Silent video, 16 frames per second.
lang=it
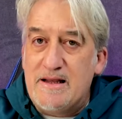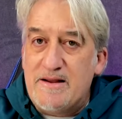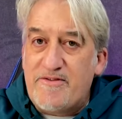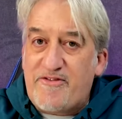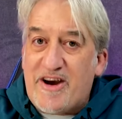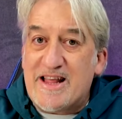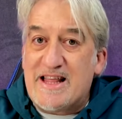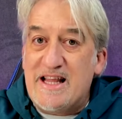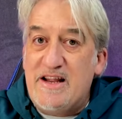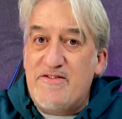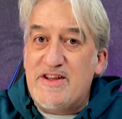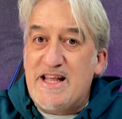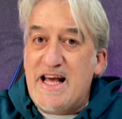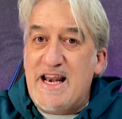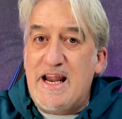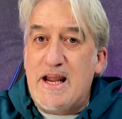Fategli
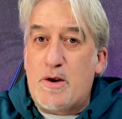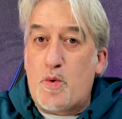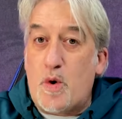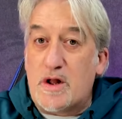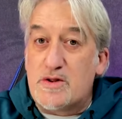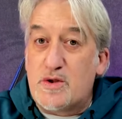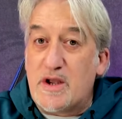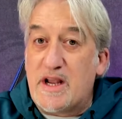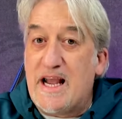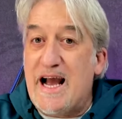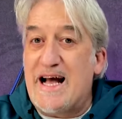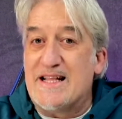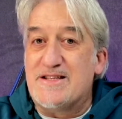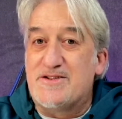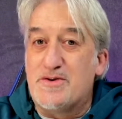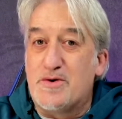vedere quanto è
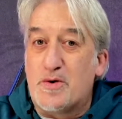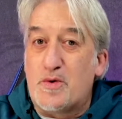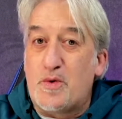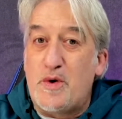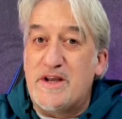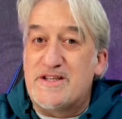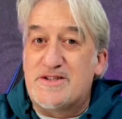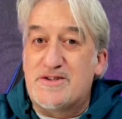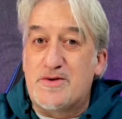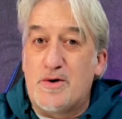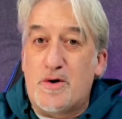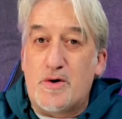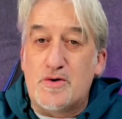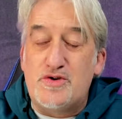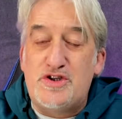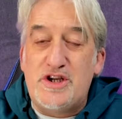ganzo questo
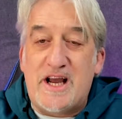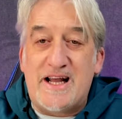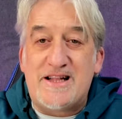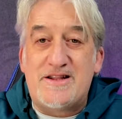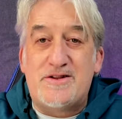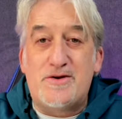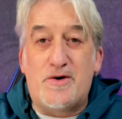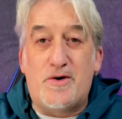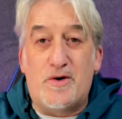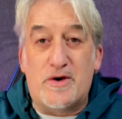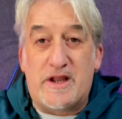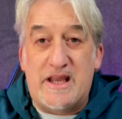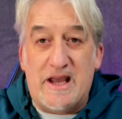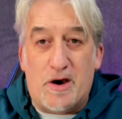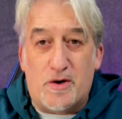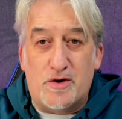oggetto
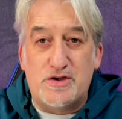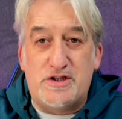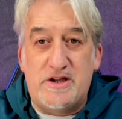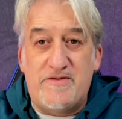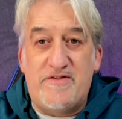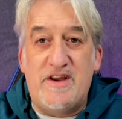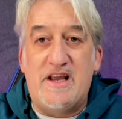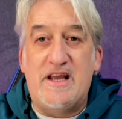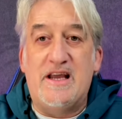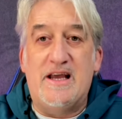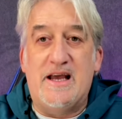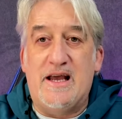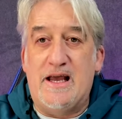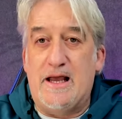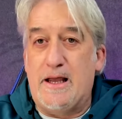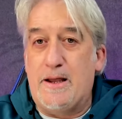che oggi vi
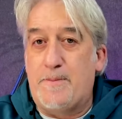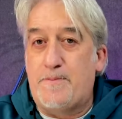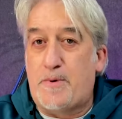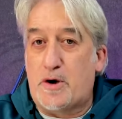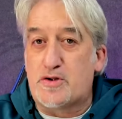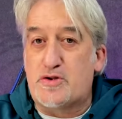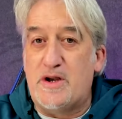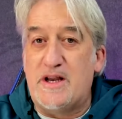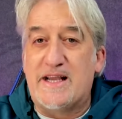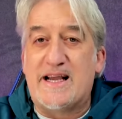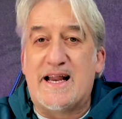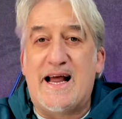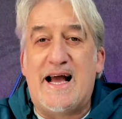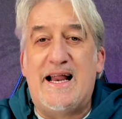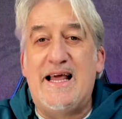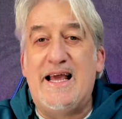eh, porto nel
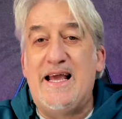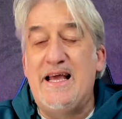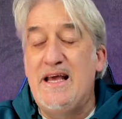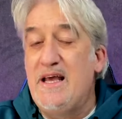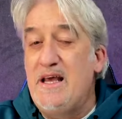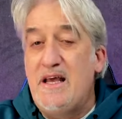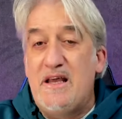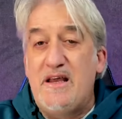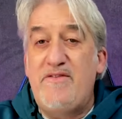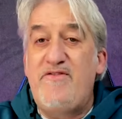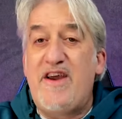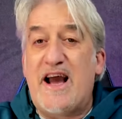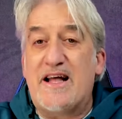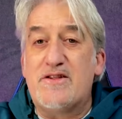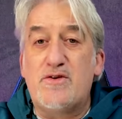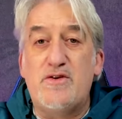canale
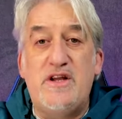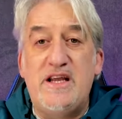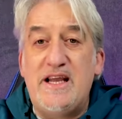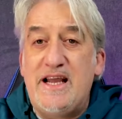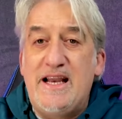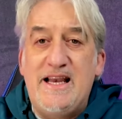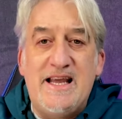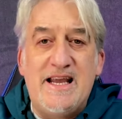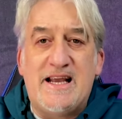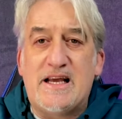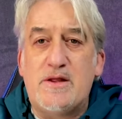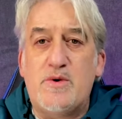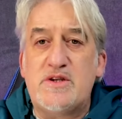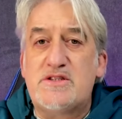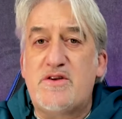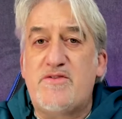inviandogli il link di
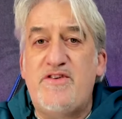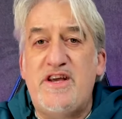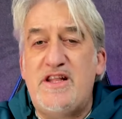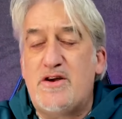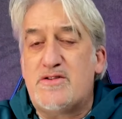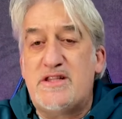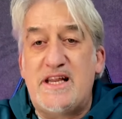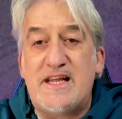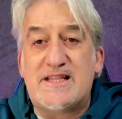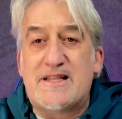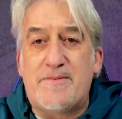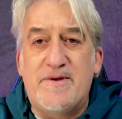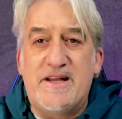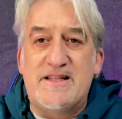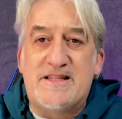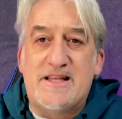questo video
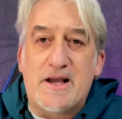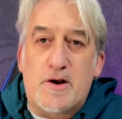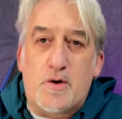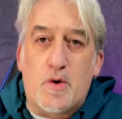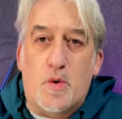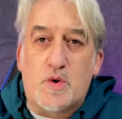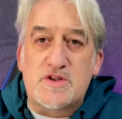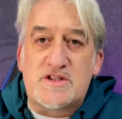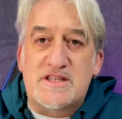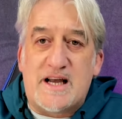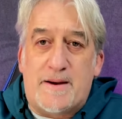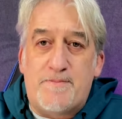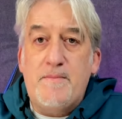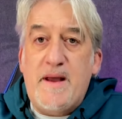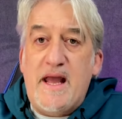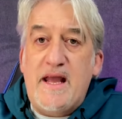direttamente con
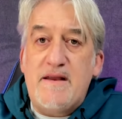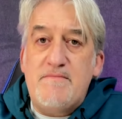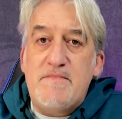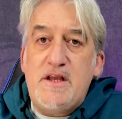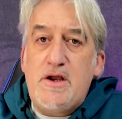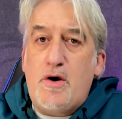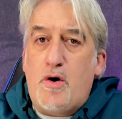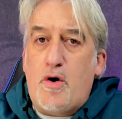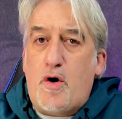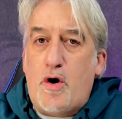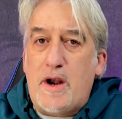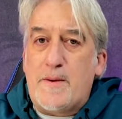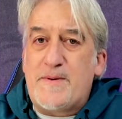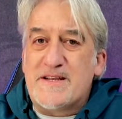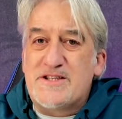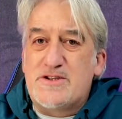Whatsapp. Beh, io ho
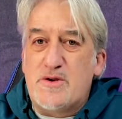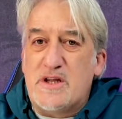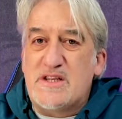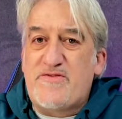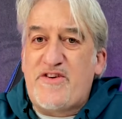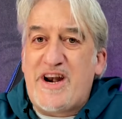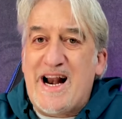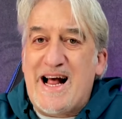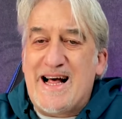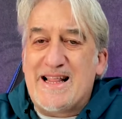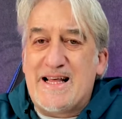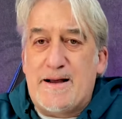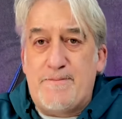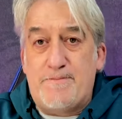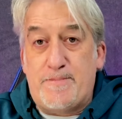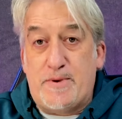la passione
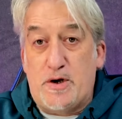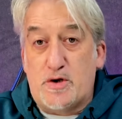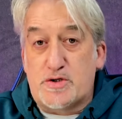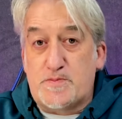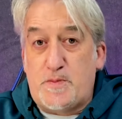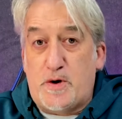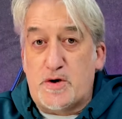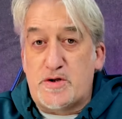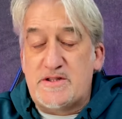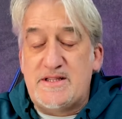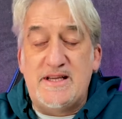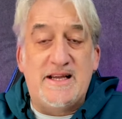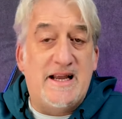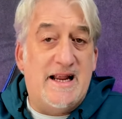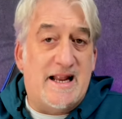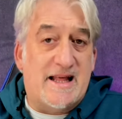sfrenata per lo
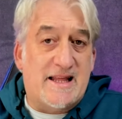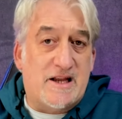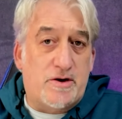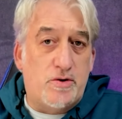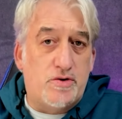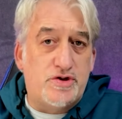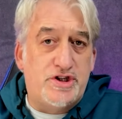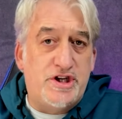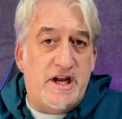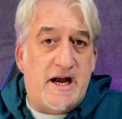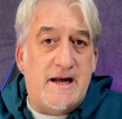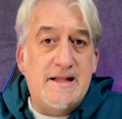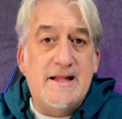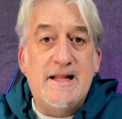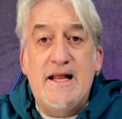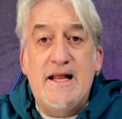sport e la tecnologia
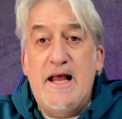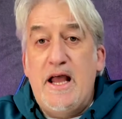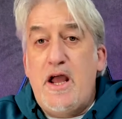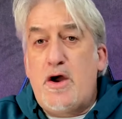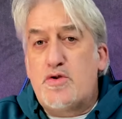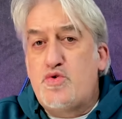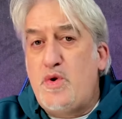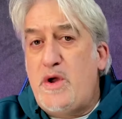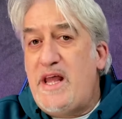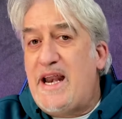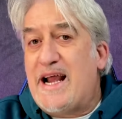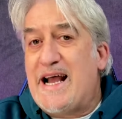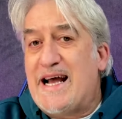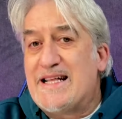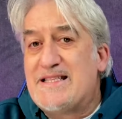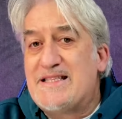e ho due
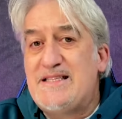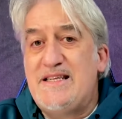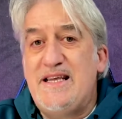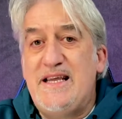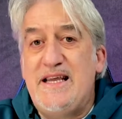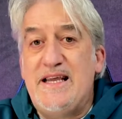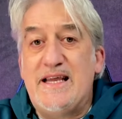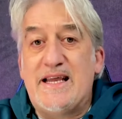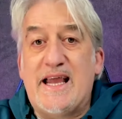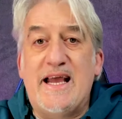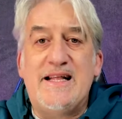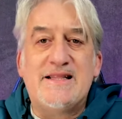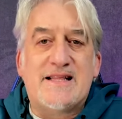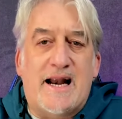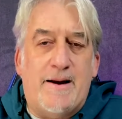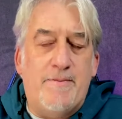ragazzi che
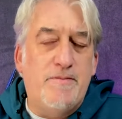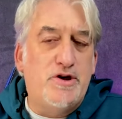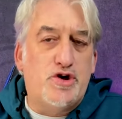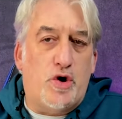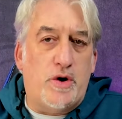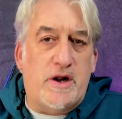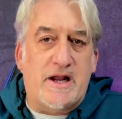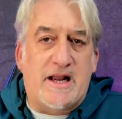entrambi giocano a